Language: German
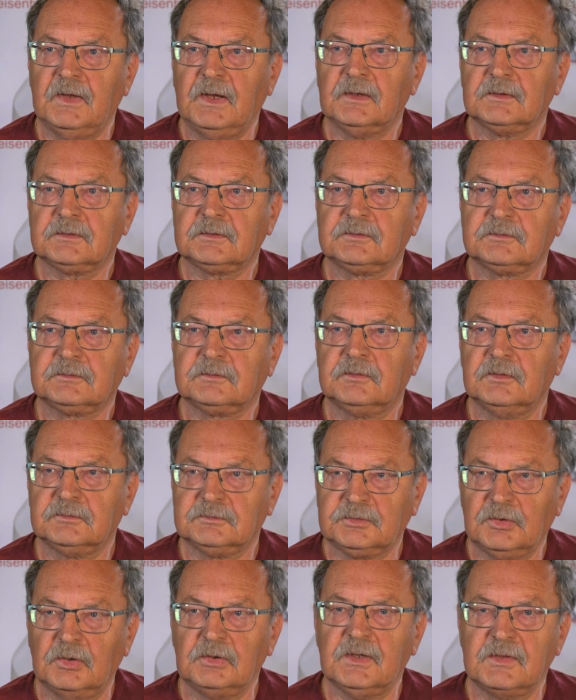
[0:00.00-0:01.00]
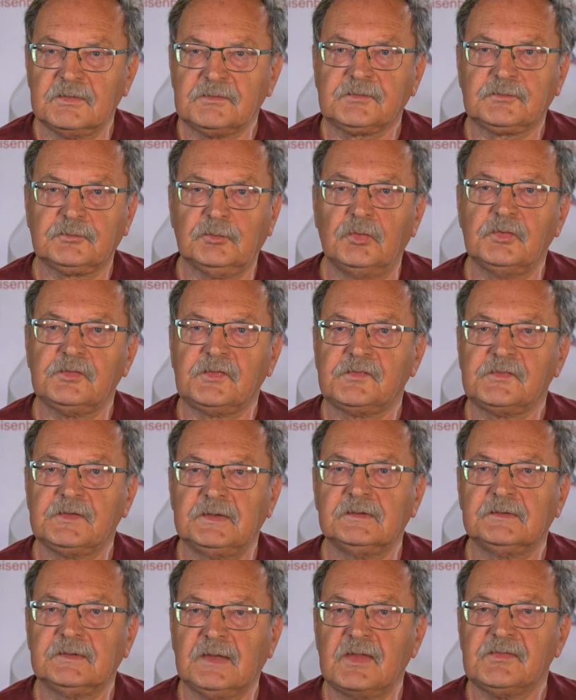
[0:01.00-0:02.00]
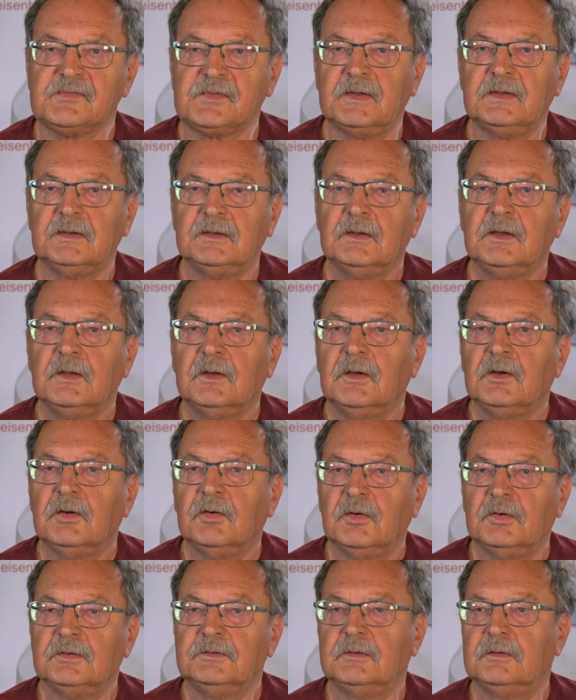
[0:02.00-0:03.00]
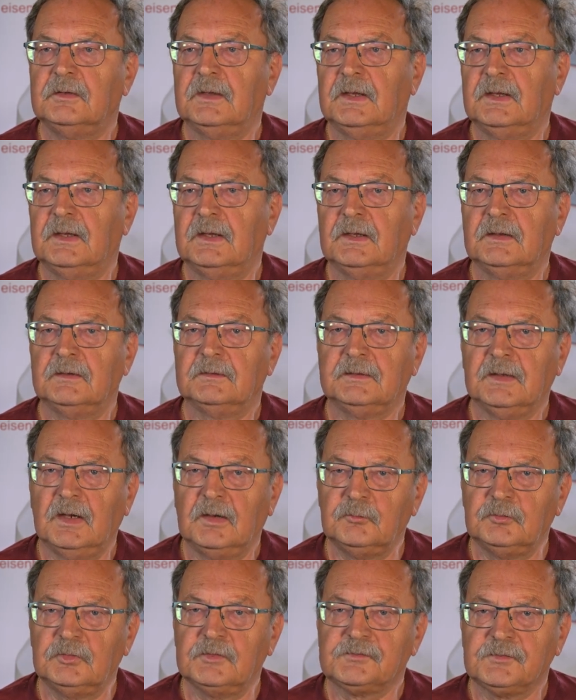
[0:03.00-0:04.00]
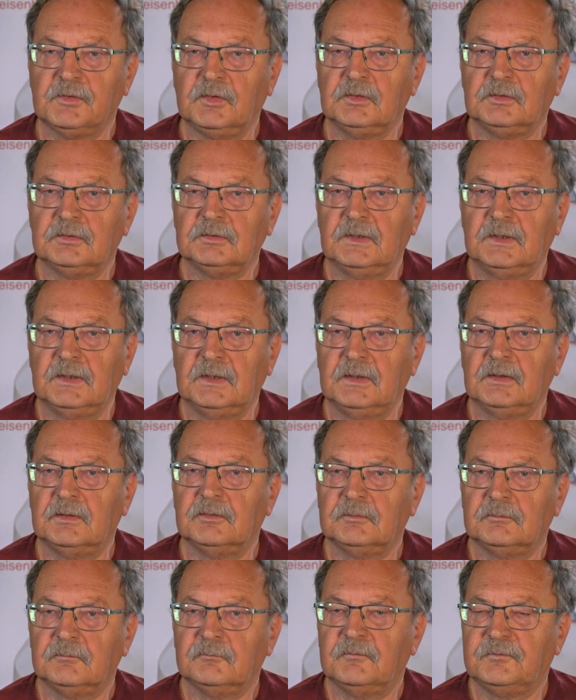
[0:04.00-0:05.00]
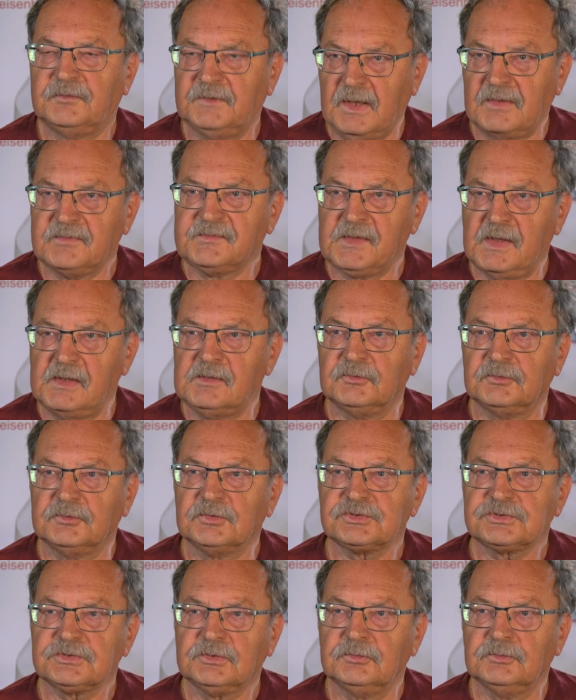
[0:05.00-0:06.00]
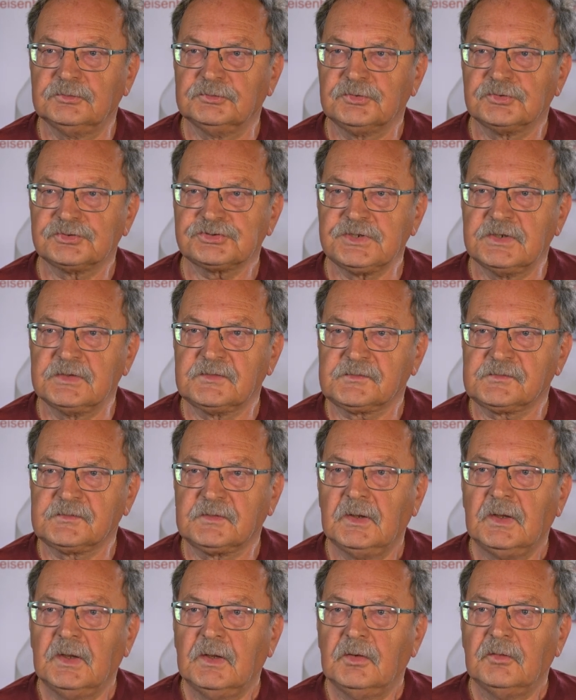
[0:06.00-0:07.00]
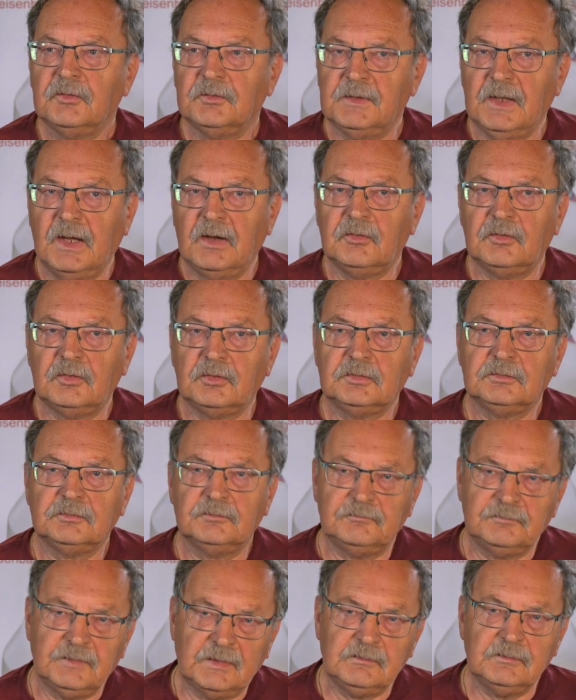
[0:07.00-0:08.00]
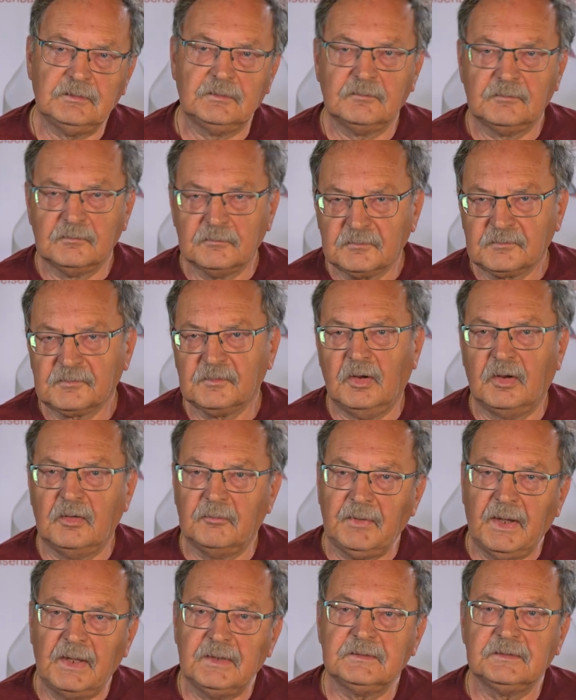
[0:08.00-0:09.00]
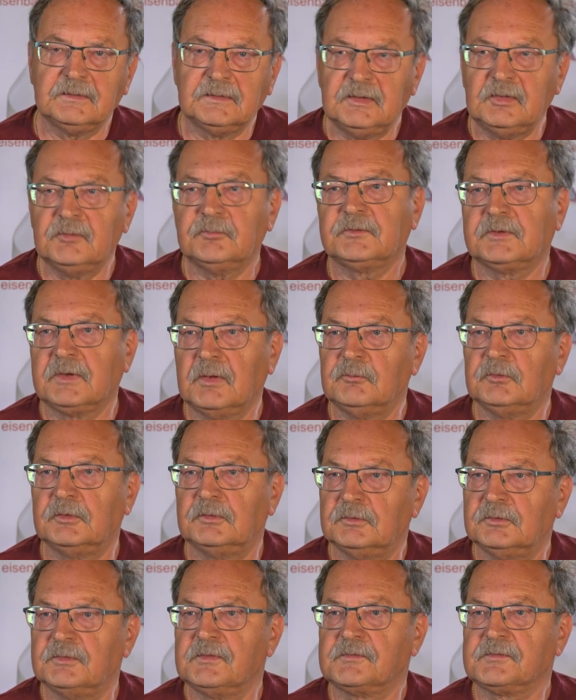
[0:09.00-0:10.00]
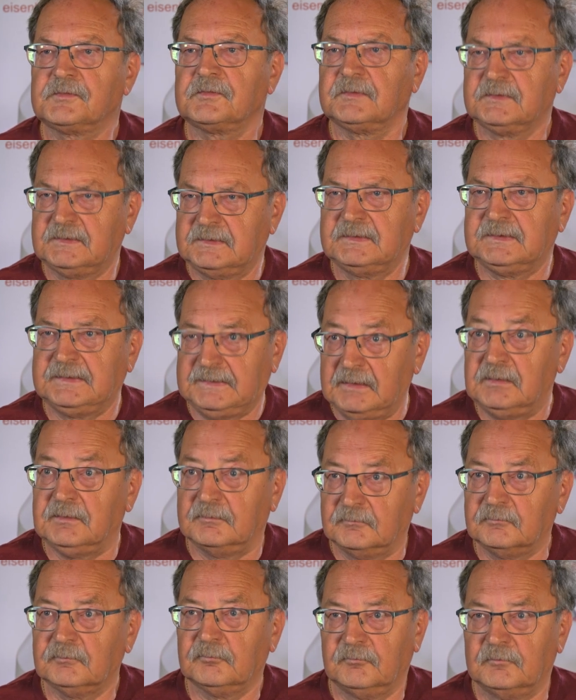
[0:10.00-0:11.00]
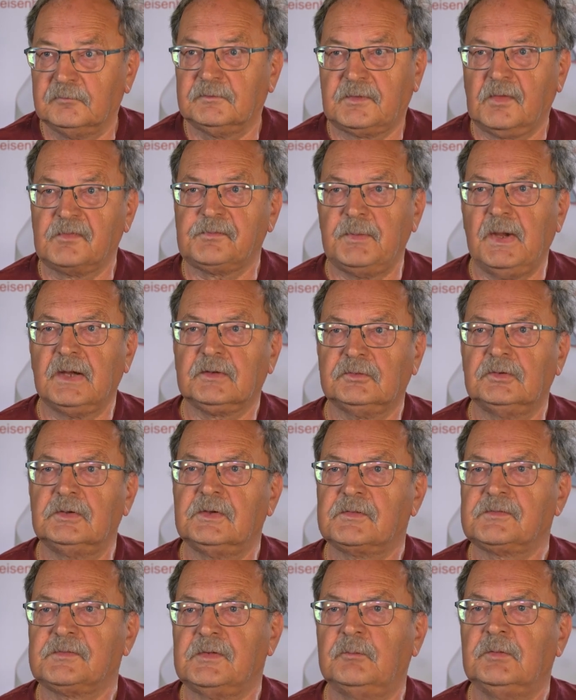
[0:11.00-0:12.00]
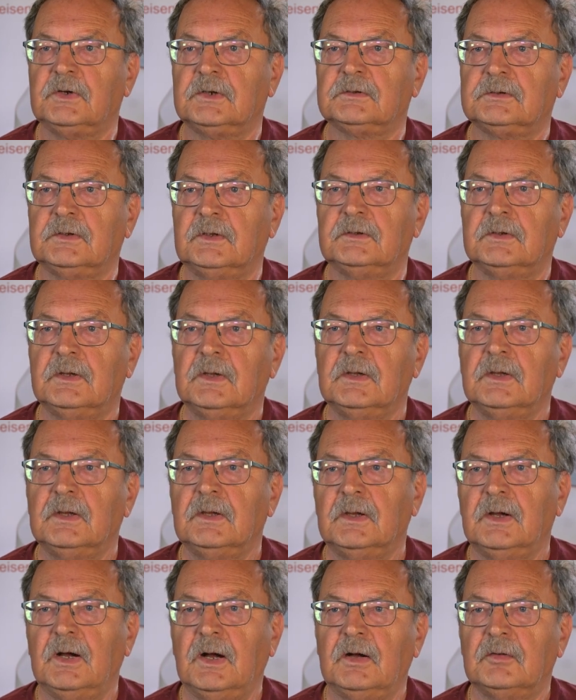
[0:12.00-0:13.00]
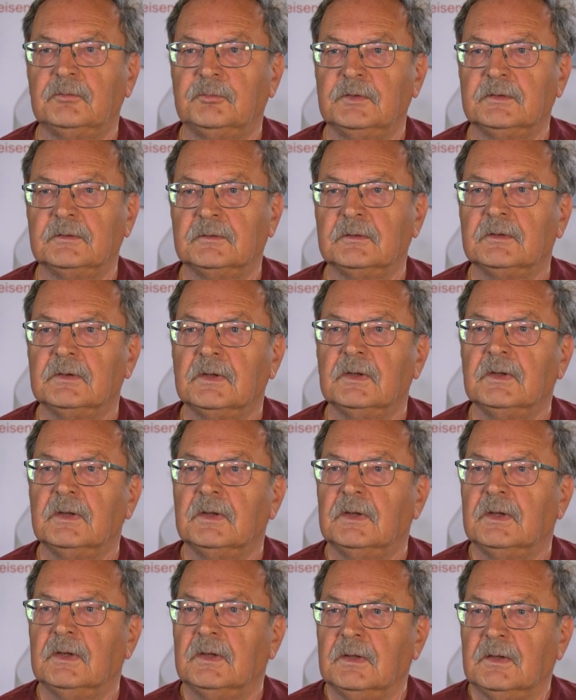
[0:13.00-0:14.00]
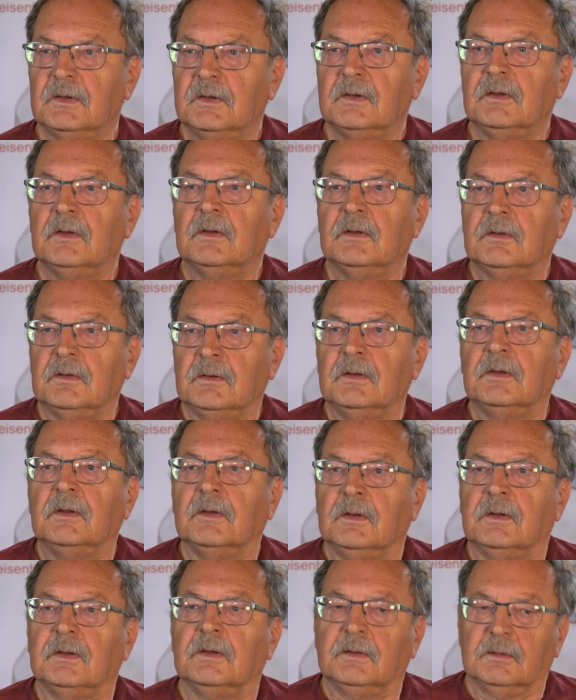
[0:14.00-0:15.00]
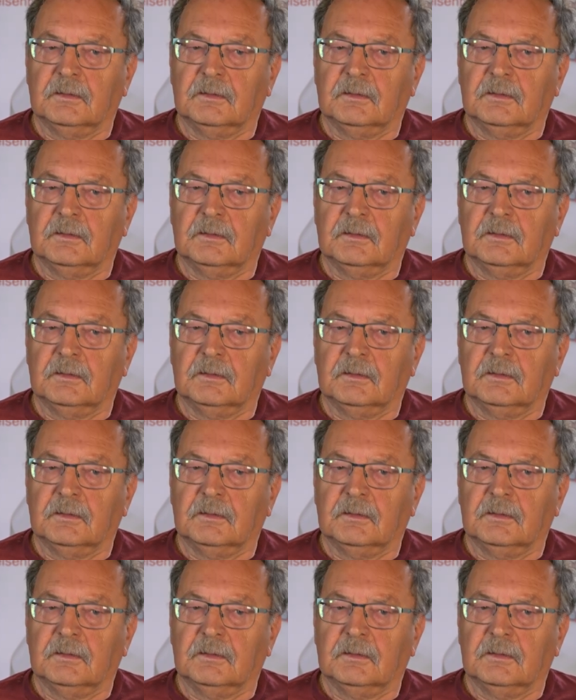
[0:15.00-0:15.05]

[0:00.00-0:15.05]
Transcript: Werk Görlitz großes Interesse und äh, die haben uns auch äh, finanziell unter, unterstützt und auch wenn es Arbeiten gibt, können wir uns die, das Werk Görlitz noch machen können. Zumal ja auch Bau, die Baupläne wahrscheinlich